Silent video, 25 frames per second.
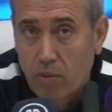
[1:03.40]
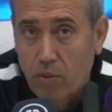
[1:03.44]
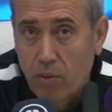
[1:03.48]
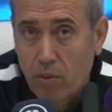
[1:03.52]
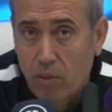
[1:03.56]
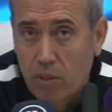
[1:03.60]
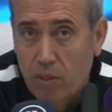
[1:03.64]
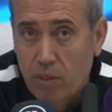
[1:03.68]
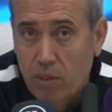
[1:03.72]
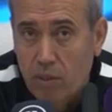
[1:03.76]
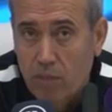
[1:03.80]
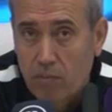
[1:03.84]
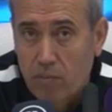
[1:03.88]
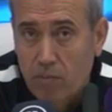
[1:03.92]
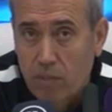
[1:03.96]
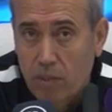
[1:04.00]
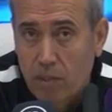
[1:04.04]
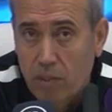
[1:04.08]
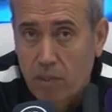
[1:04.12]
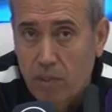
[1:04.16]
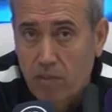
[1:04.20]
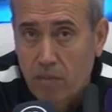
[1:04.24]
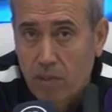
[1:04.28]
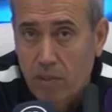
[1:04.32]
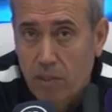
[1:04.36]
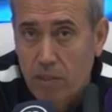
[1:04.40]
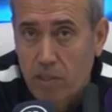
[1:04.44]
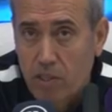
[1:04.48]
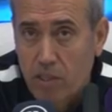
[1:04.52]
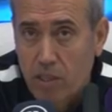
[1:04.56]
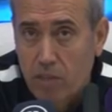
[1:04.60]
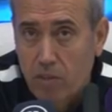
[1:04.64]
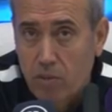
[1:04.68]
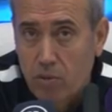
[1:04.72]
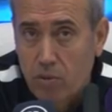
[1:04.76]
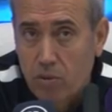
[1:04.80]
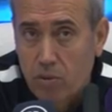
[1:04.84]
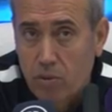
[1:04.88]
Konya takımının
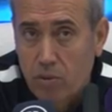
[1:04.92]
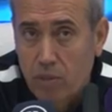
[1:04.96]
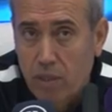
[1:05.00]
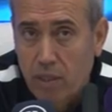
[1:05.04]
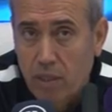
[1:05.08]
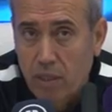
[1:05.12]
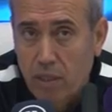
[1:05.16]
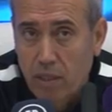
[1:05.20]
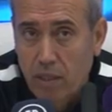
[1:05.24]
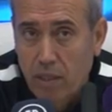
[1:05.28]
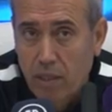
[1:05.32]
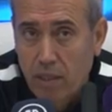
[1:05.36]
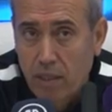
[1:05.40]
kapılacağını düşünerek